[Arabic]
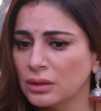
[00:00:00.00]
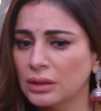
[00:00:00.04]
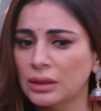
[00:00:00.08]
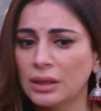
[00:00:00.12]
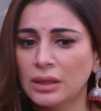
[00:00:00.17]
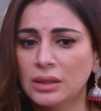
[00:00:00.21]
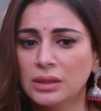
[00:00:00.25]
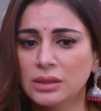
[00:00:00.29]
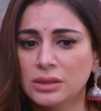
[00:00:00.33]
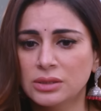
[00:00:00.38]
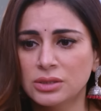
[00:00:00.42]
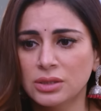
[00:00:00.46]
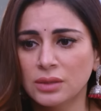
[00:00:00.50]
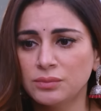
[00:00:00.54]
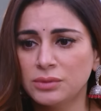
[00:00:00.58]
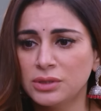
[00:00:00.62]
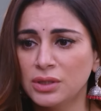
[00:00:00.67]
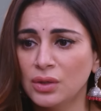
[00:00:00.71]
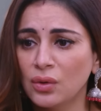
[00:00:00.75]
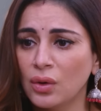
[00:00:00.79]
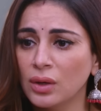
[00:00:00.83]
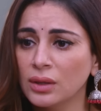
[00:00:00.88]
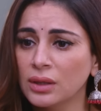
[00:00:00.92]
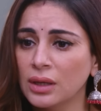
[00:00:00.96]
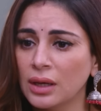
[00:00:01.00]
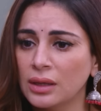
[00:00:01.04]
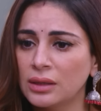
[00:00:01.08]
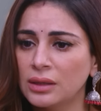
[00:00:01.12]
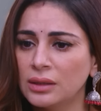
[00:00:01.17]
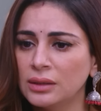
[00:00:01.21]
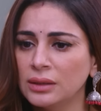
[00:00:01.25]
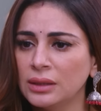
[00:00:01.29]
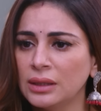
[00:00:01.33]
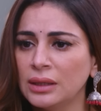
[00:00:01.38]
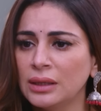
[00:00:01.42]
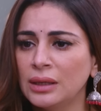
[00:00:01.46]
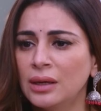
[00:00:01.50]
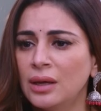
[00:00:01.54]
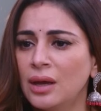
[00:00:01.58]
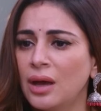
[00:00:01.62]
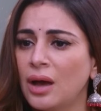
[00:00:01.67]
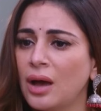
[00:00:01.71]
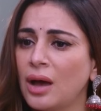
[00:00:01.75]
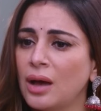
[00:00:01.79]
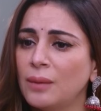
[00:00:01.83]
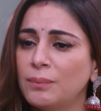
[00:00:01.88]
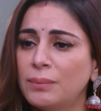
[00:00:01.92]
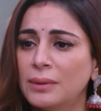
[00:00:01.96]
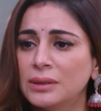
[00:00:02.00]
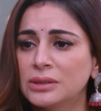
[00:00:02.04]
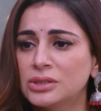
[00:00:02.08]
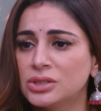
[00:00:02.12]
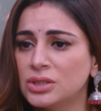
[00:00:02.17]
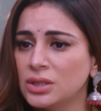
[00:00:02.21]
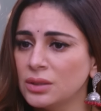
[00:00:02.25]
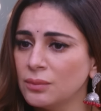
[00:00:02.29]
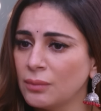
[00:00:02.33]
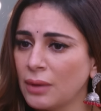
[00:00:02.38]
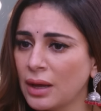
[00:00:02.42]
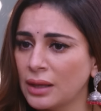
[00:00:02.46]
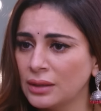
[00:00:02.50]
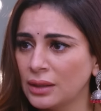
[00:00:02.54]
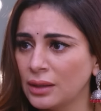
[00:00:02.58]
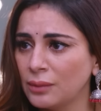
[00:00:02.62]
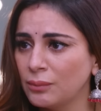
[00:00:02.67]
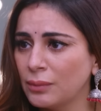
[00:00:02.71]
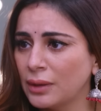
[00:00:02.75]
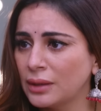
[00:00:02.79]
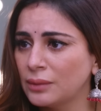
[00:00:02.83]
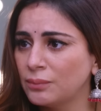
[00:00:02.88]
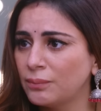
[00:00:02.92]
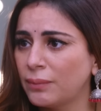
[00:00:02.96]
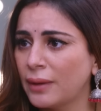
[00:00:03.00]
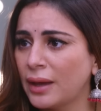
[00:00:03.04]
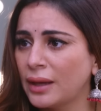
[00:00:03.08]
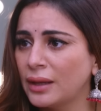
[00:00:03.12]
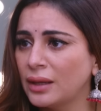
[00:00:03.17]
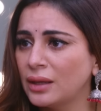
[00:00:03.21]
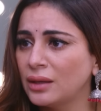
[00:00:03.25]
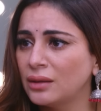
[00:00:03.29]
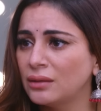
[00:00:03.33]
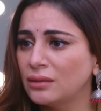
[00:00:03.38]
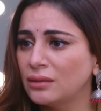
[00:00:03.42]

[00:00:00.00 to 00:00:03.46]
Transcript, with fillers: لكاران ولريشاب سيئة وما نك منيحة